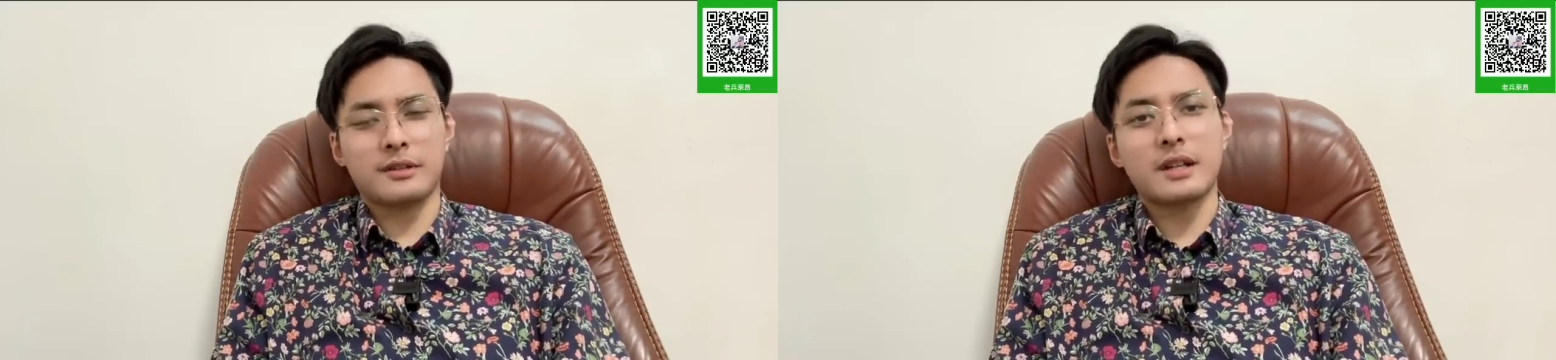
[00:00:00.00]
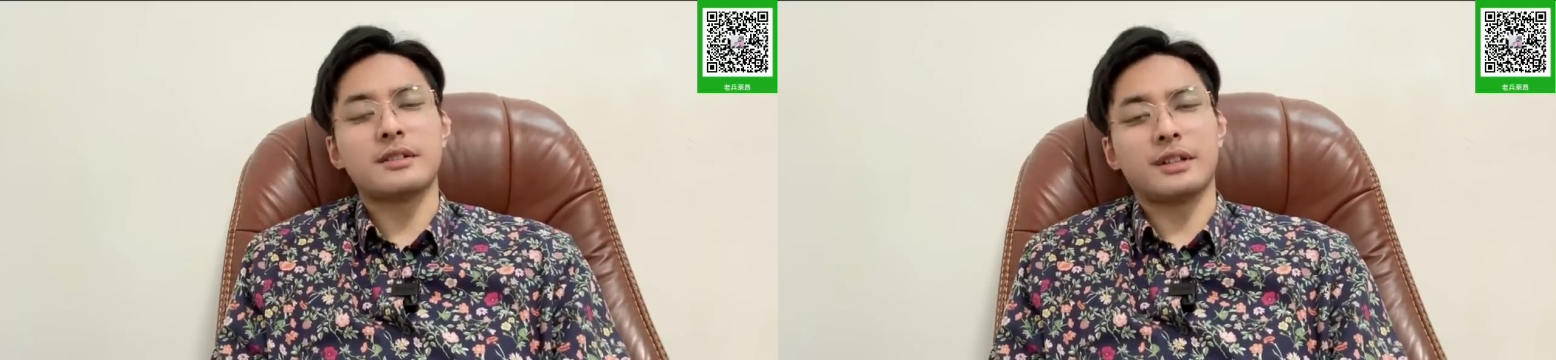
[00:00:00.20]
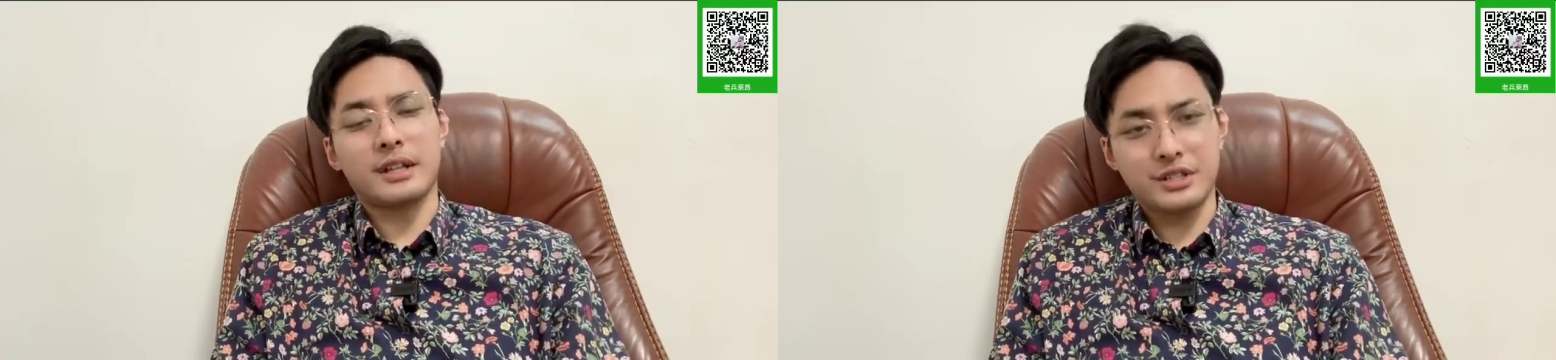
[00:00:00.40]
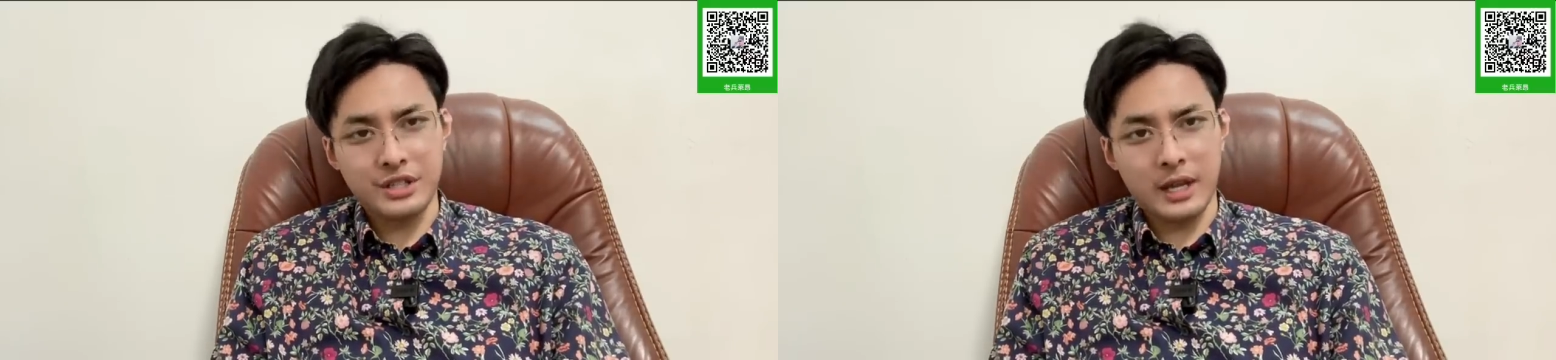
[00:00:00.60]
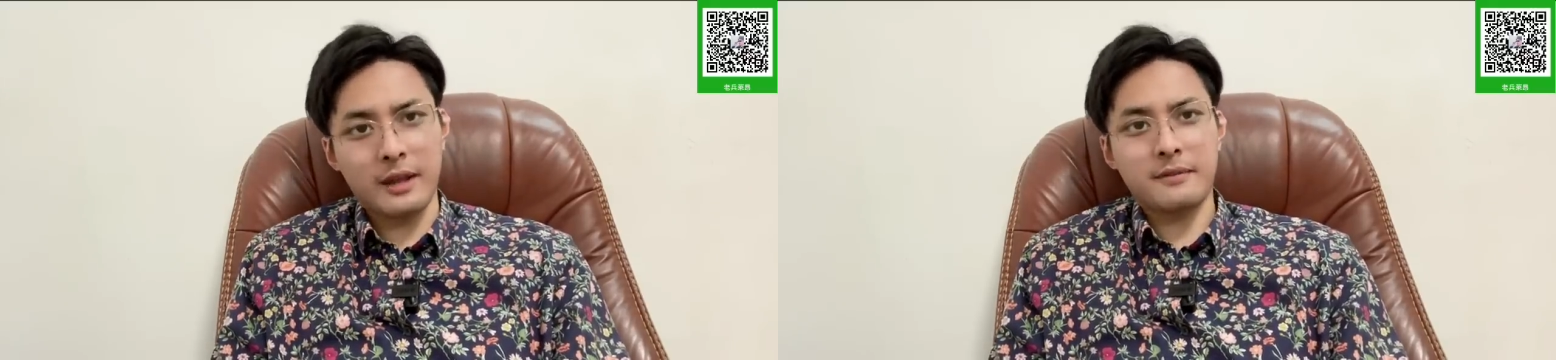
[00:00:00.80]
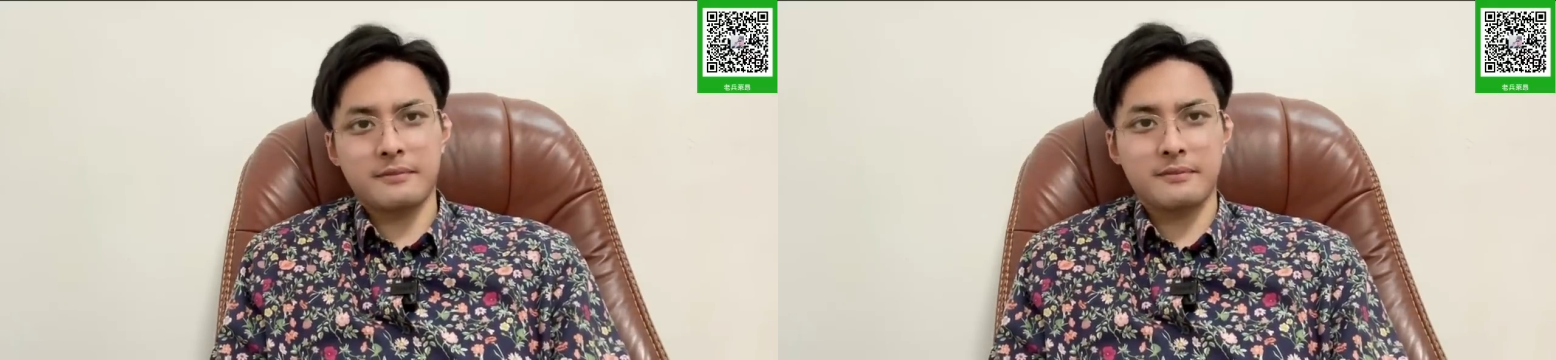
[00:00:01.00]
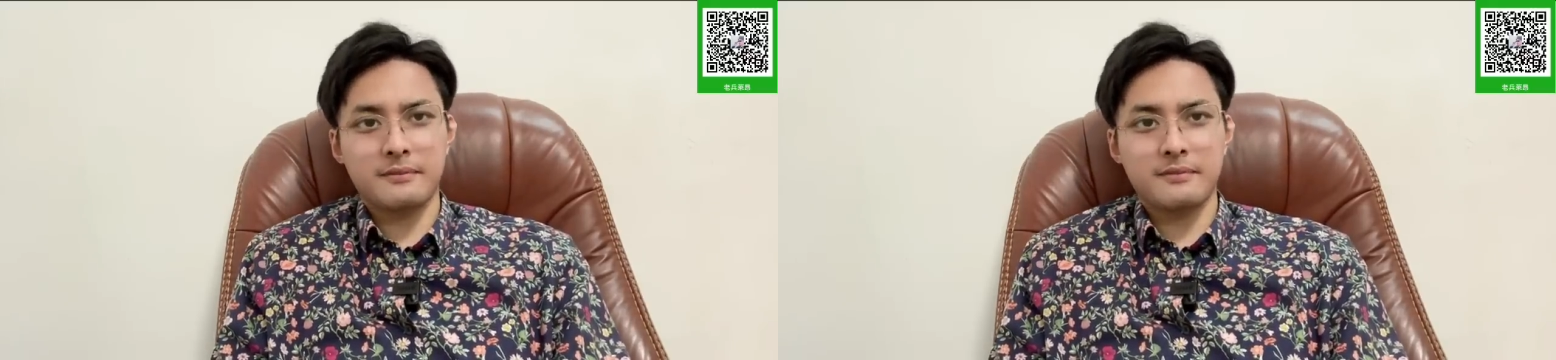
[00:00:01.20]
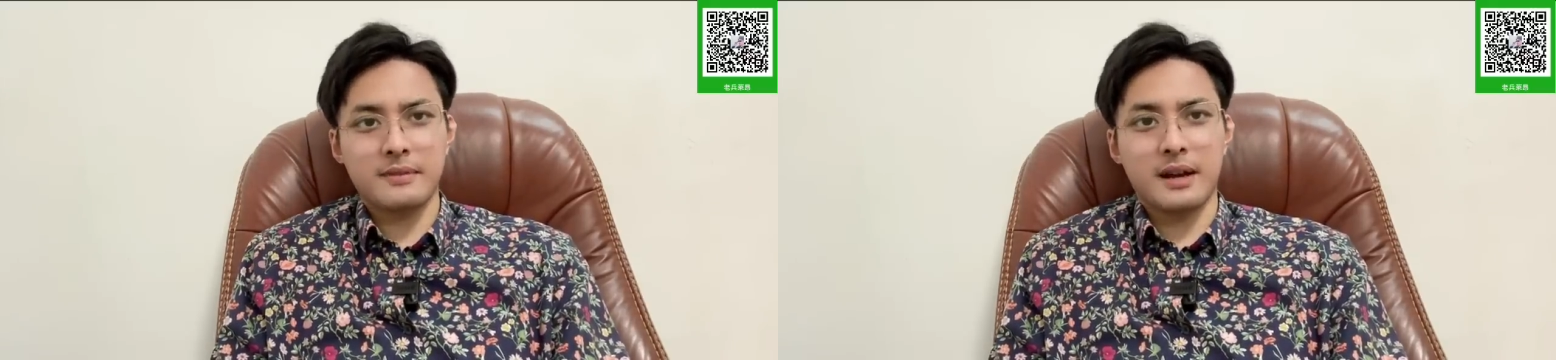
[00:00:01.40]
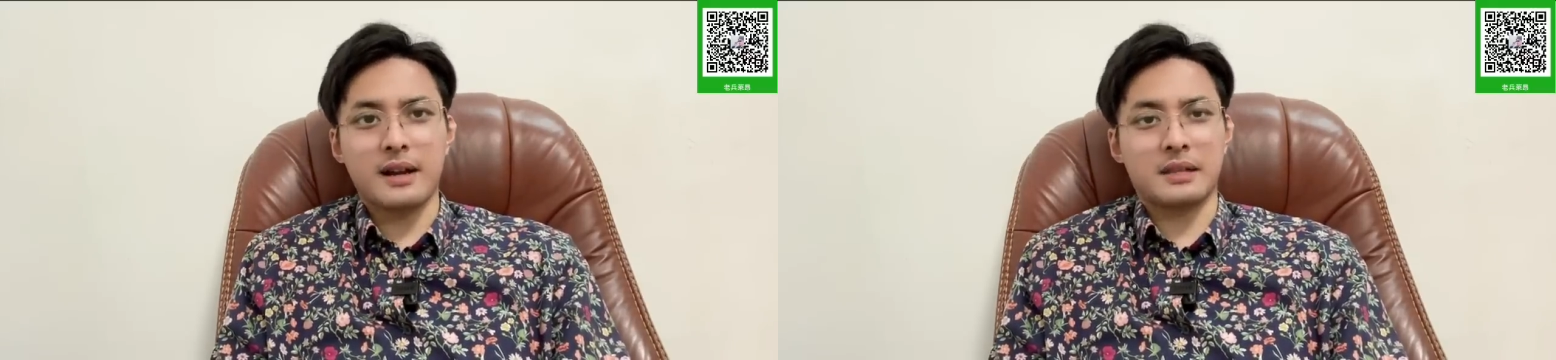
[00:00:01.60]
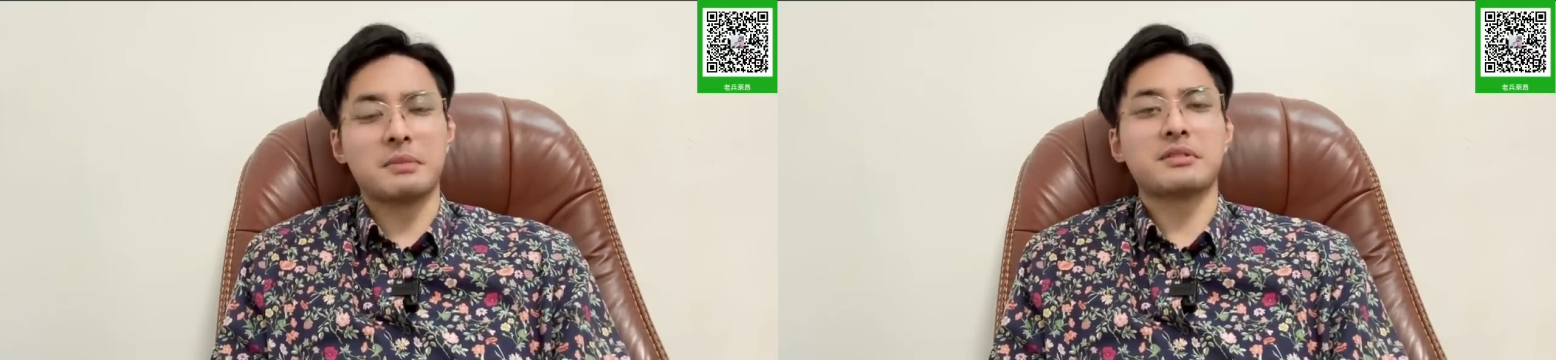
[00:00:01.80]
三十年前
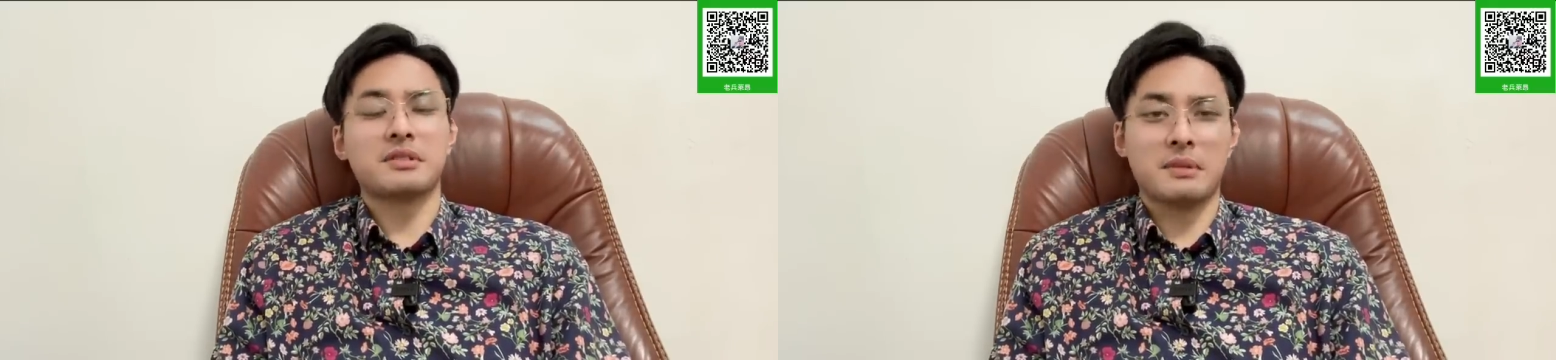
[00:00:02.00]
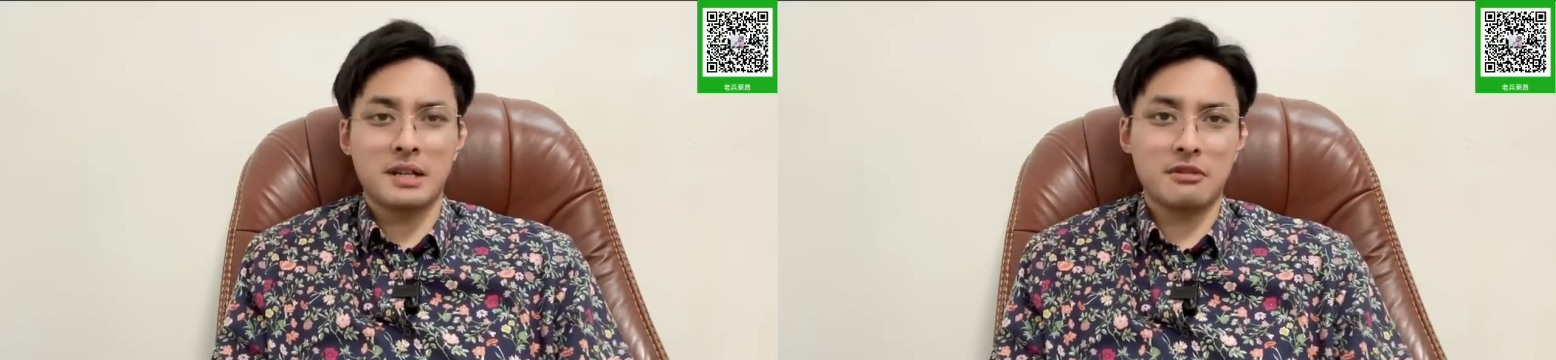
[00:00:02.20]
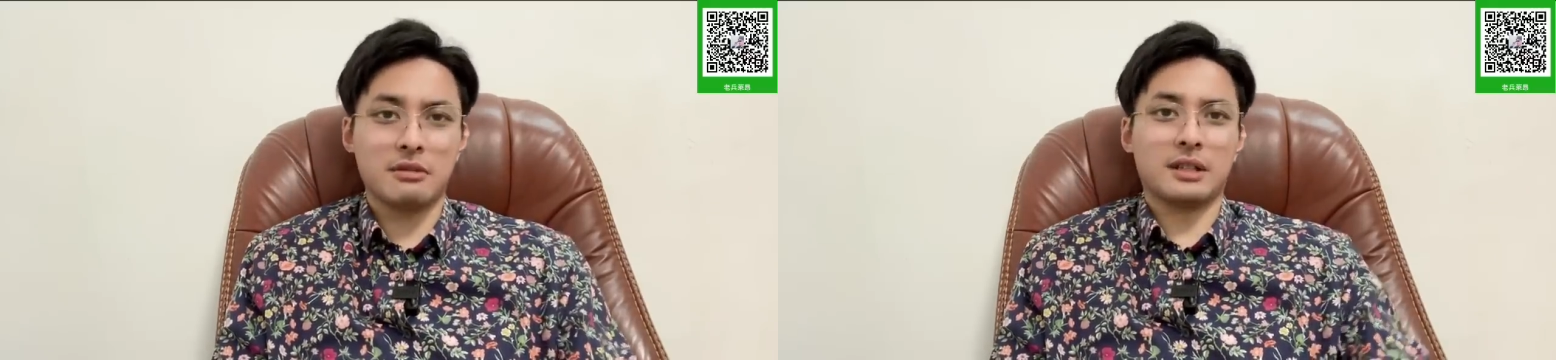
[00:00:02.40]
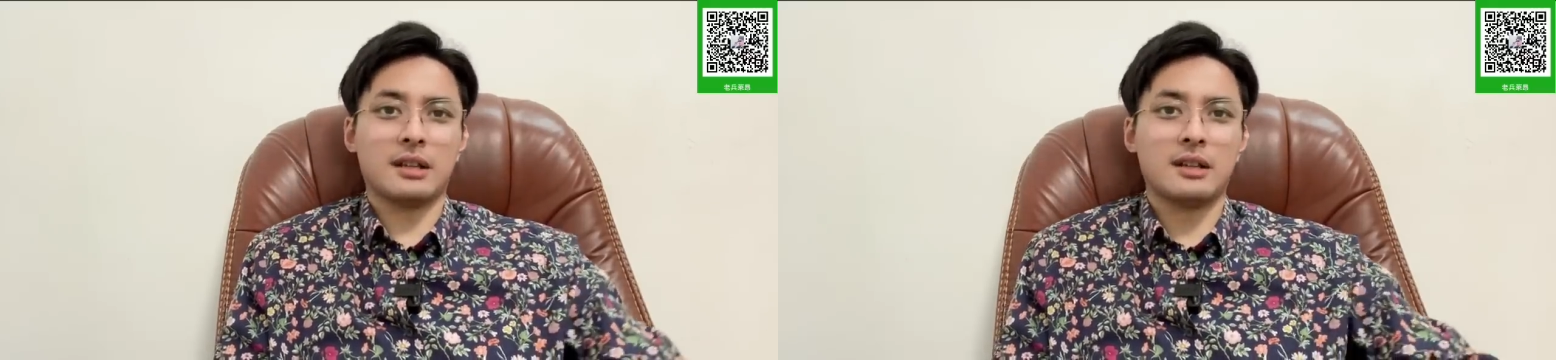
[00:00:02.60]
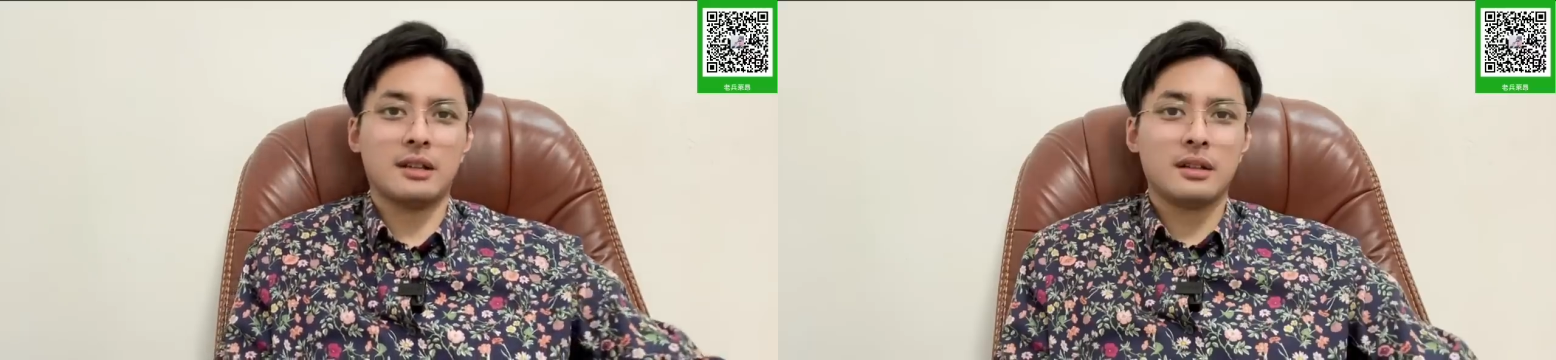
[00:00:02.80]
啊，你们就这么认为的？